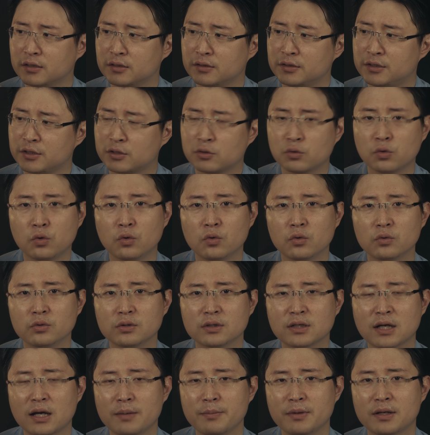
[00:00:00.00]
니콘
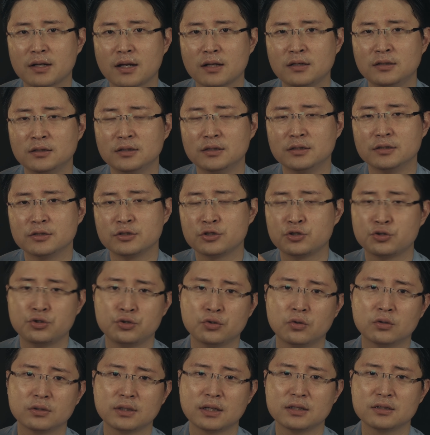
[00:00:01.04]
카메라를
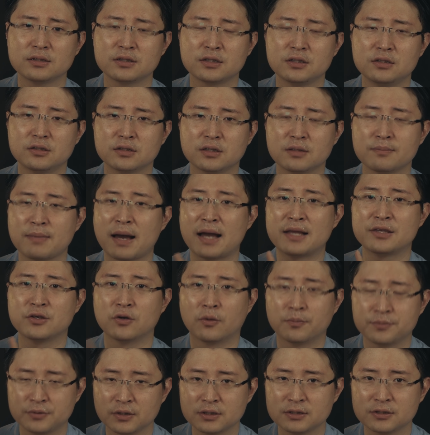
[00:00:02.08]
지원하는 기능이 많이
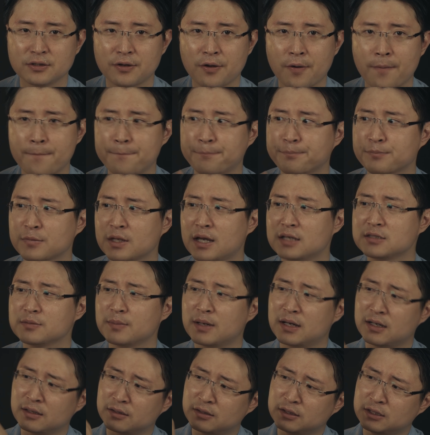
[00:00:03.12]
없었어요.
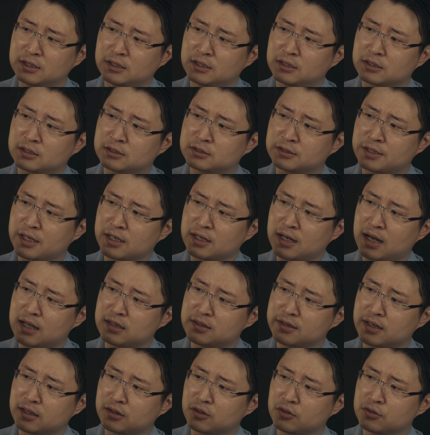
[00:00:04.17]
하지만 그게
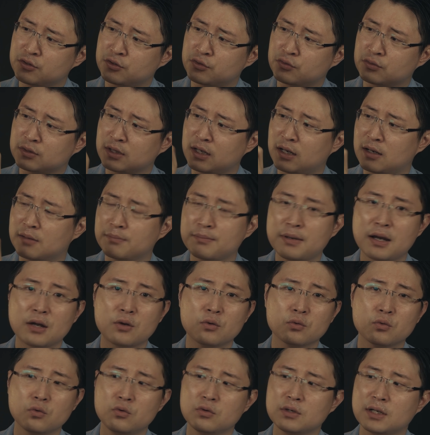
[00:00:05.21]
가능했던 이유가
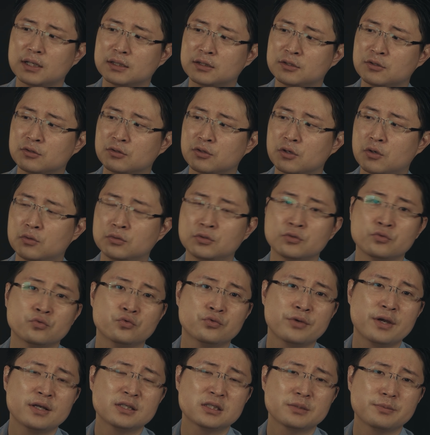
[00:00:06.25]
850 같은 경우는
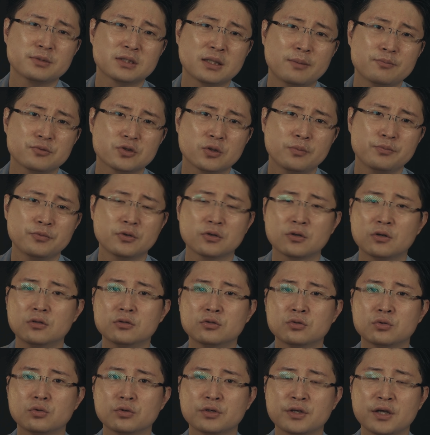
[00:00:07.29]
USB 3.0
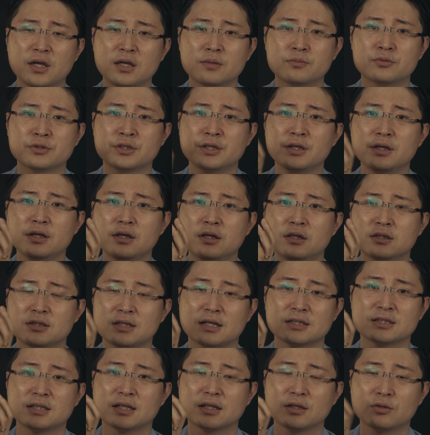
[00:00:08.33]
컨트롤 케이블이
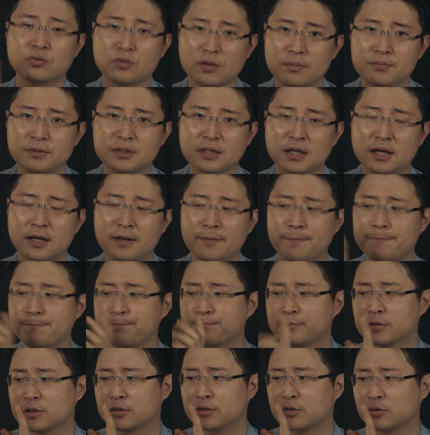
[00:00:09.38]
장착이 됩니다.
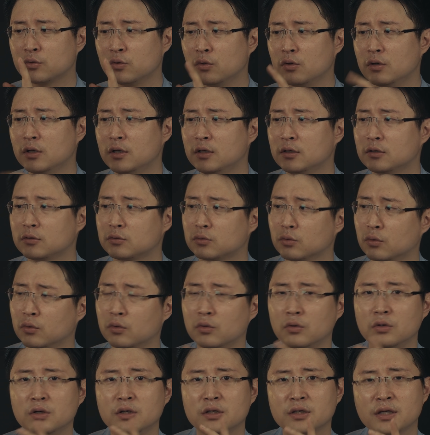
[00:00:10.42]
그리고
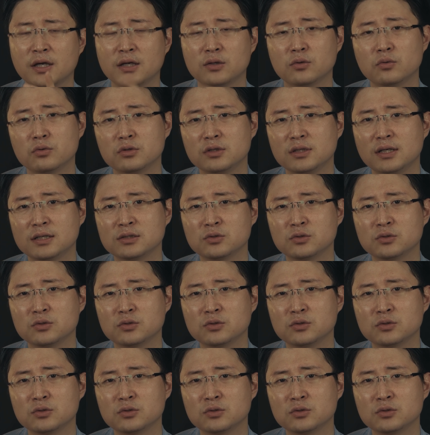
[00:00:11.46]
또 캐논이나